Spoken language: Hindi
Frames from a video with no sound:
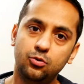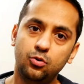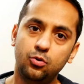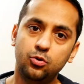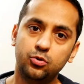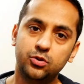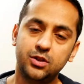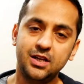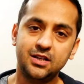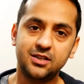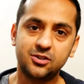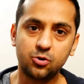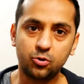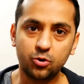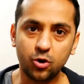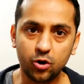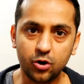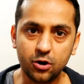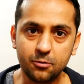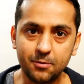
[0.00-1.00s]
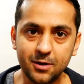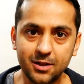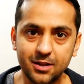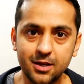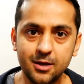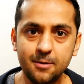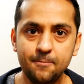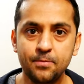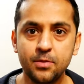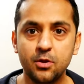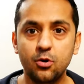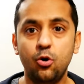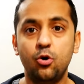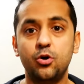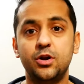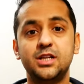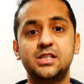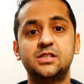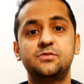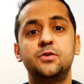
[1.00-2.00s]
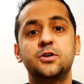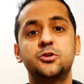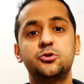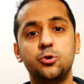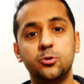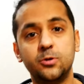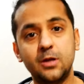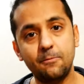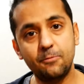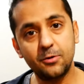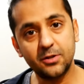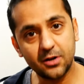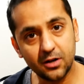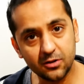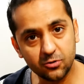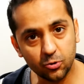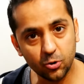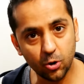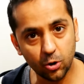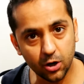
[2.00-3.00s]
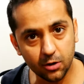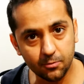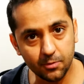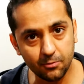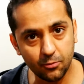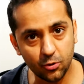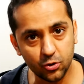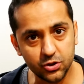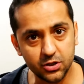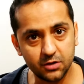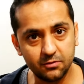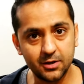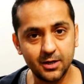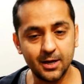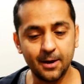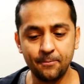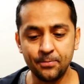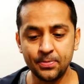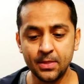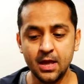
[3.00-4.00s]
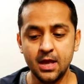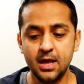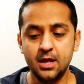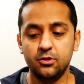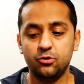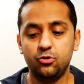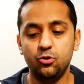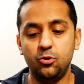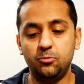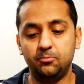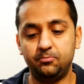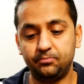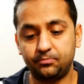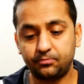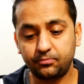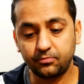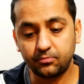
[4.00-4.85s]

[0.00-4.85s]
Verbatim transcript: दो तीन सौ डॉलर पे थी और इस वक्त चौदह पंद्रह सौ डॉलर पे पहुंची हुई है तो